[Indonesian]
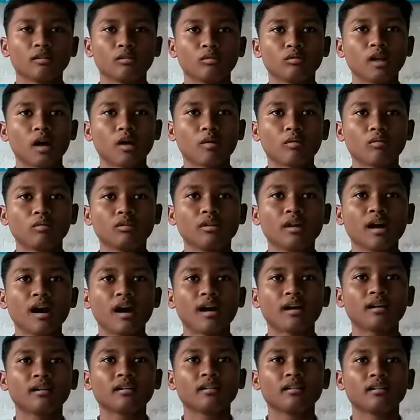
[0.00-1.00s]

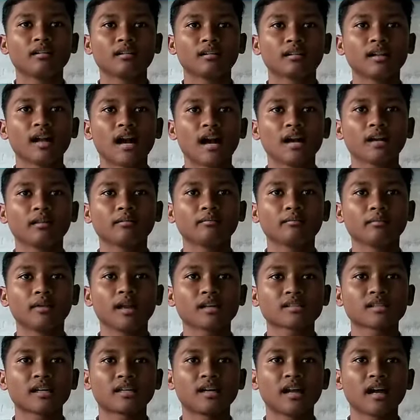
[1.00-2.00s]
undang-undang dan
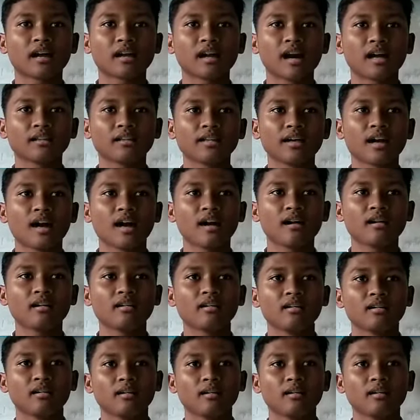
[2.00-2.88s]
melaksanakannya